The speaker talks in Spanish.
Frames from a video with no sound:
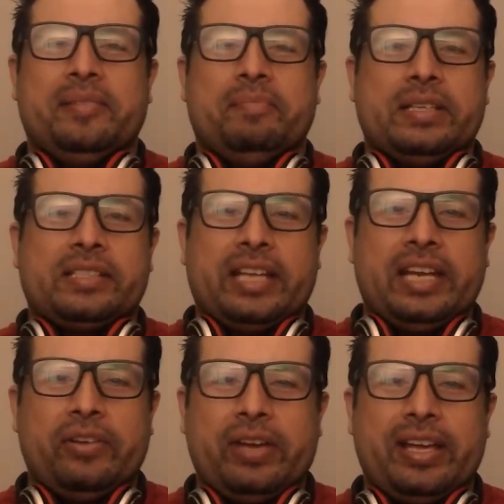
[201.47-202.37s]
me
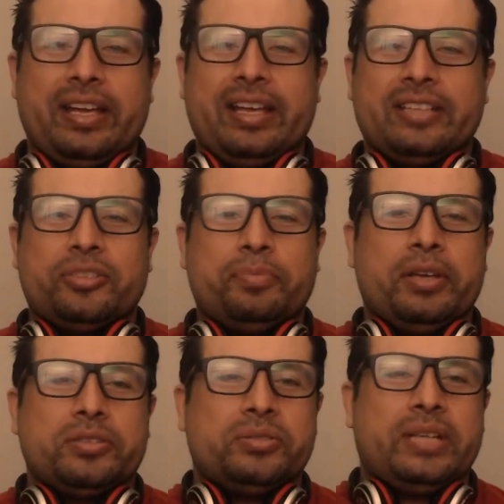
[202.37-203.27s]
escribe estos
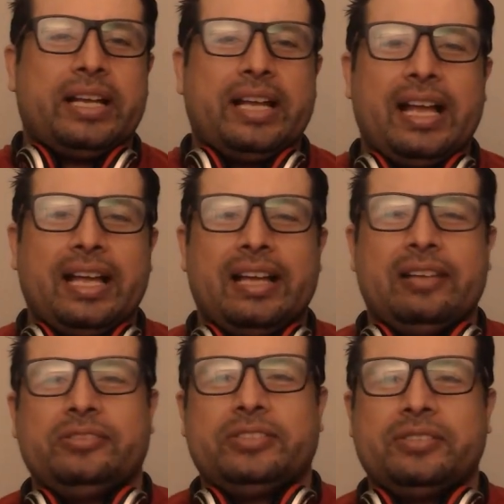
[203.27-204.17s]
videos son una caca,
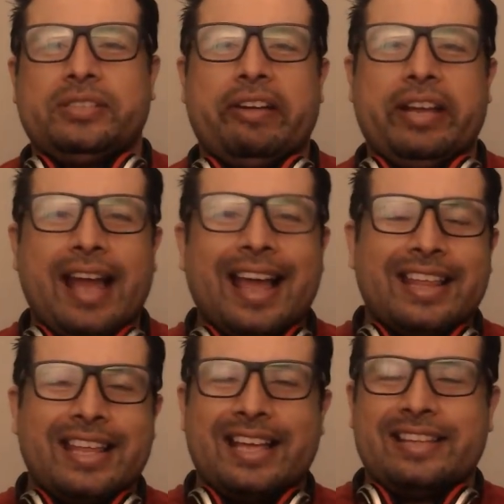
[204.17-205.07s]
usted no sabe
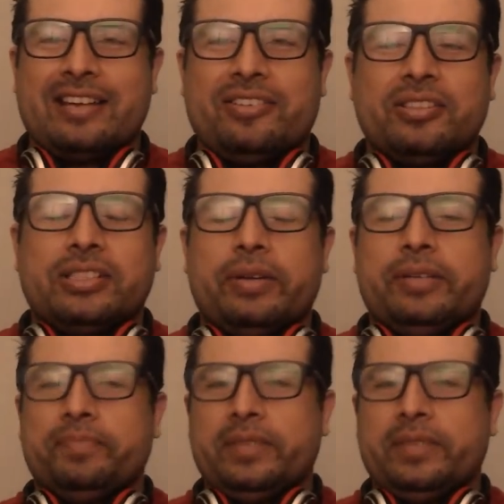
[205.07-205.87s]
nada, tal cosa, bueno.